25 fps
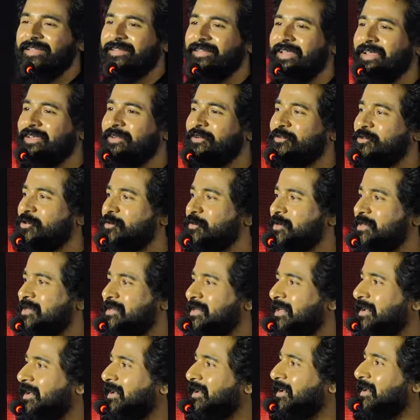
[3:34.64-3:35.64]
தேங்க்யூ ஸோ மச்
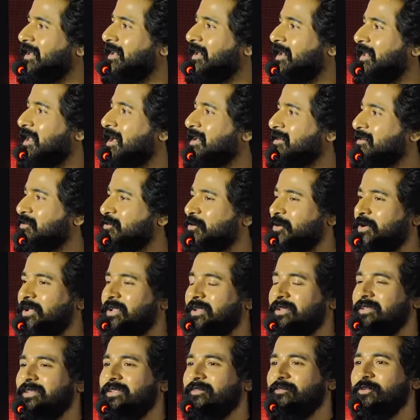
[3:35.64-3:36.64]
சார் நீங்கள் லாஸ்ட்
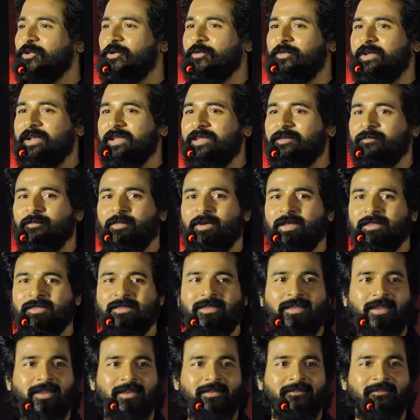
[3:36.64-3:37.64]
ரோலேருந்து இவ்வளோ வேலையும்
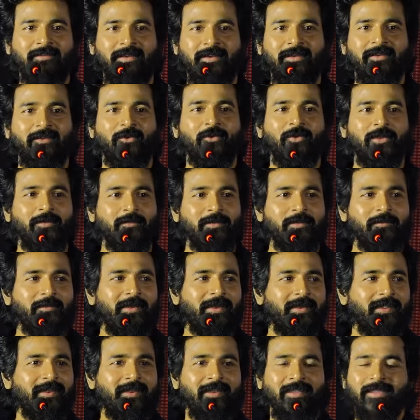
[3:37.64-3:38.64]
பார்த்து எங்களை ஃப்ரண்ட் ரோல் இப்படி
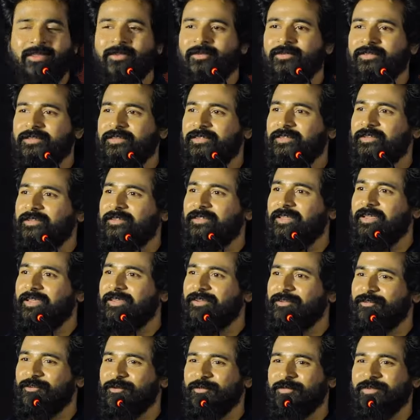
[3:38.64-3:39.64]
மேடையில் நிற்க வச்சதுக்கு
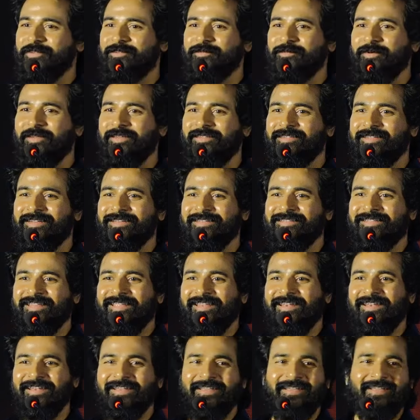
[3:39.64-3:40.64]
தேங்க்யூ ஸோ மச் மகேந்திரன்
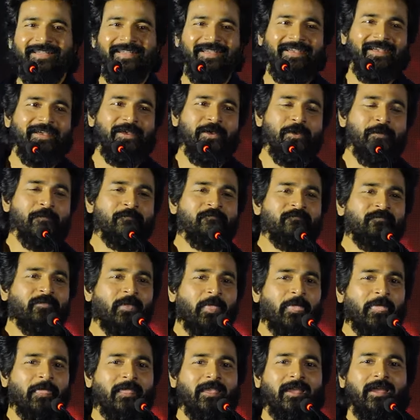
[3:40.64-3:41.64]
சார்
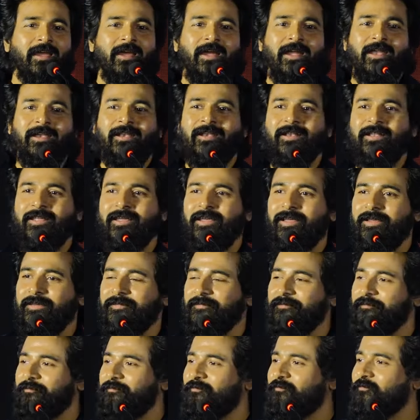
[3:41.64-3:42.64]
அண்ட்
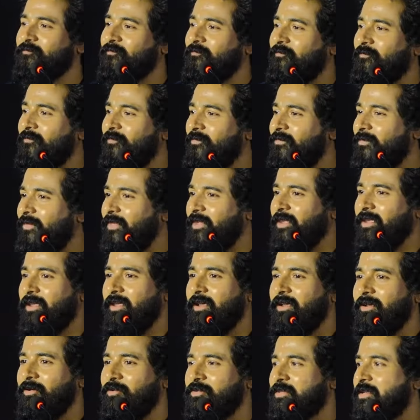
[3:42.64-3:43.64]

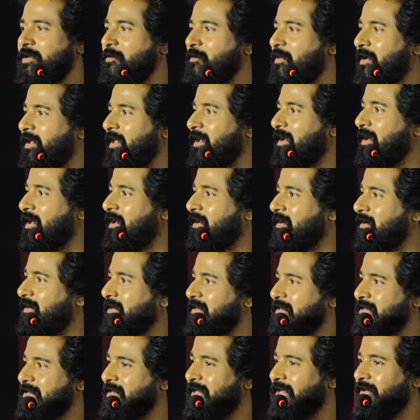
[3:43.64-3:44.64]
எங்கள் உசிலம்பட்டிக்காரர்
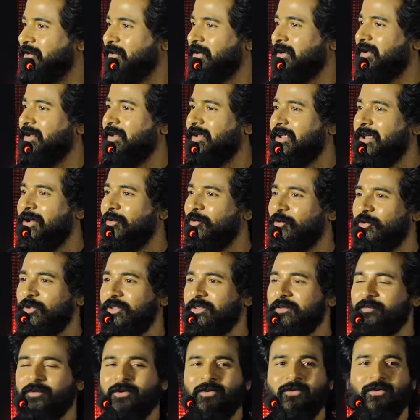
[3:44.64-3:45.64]
டிஸ்னி அவர்கள் அவரும்
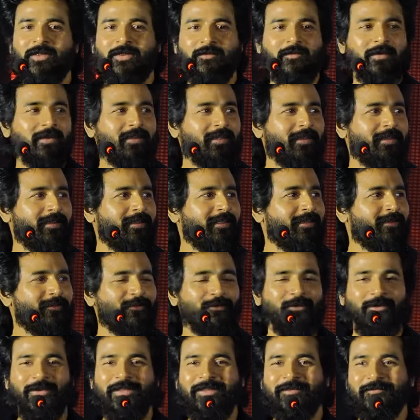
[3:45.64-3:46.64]
இந்த பக்கம் வரமாட்டார் நேரம்
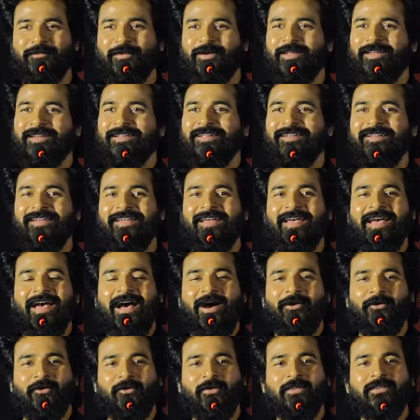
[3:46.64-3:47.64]
ஓடி இருப்பார்
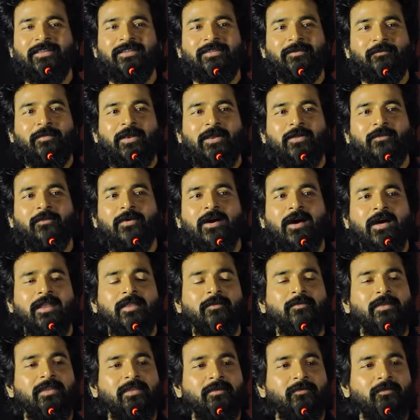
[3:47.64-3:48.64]
அவர் வந்து இந்த படம்
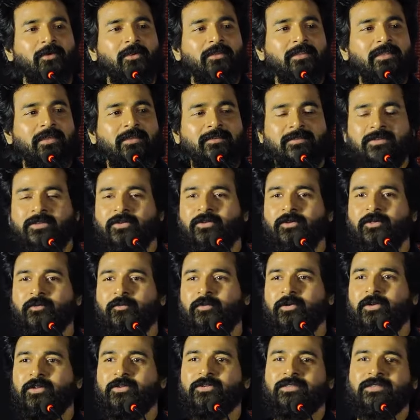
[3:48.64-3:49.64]
ஆரம்பிக்கும் பொழுது எக்ஸிக்யூட்டிவ்
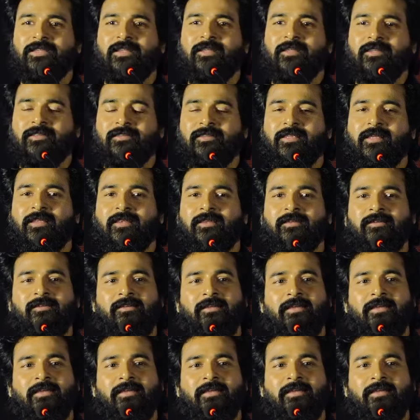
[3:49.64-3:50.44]
ப்ரொடியூசராக இருந்தார்